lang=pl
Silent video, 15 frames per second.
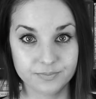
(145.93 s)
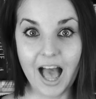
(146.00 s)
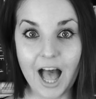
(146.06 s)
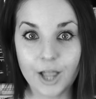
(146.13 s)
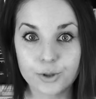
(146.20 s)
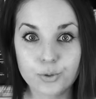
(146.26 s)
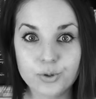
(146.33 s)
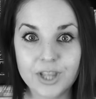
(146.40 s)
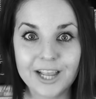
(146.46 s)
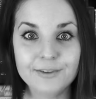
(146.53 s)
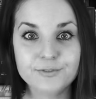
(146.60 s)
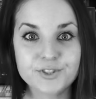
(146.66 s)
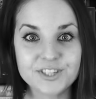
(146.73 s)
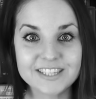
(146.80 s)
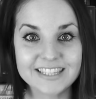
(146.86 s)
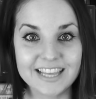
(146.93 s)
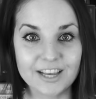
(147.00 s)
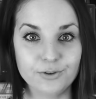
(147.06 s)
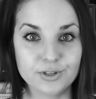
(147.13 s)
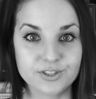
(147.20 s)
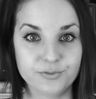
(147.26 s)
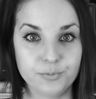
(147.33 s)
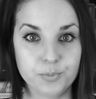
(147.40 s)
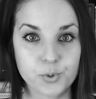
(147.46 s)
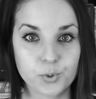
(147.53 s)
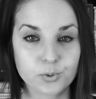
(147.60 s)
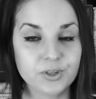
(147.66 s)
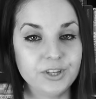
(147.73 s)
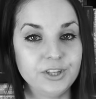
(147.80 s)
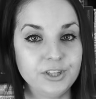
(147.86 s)
A tutaj wszystkiego jest w
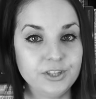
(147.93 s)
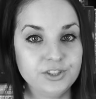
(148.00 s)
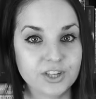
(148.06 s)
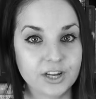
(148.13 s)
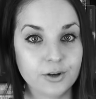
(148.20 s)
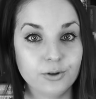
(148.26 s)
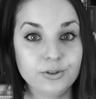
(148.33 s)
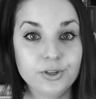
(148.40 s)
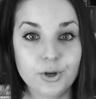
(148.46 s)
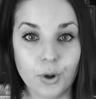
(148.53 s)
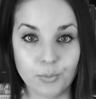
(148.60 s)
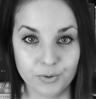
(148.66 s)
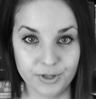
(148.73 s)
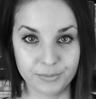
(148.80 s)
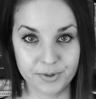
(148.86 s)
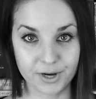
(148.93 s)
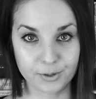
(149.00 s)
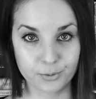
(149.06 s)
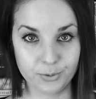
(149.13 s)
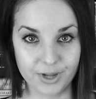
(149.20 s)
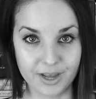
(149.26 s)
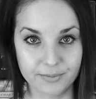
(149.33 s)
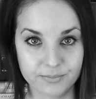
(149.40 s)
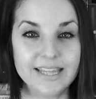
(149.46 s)
bród i niczego nikomu nie brakuje.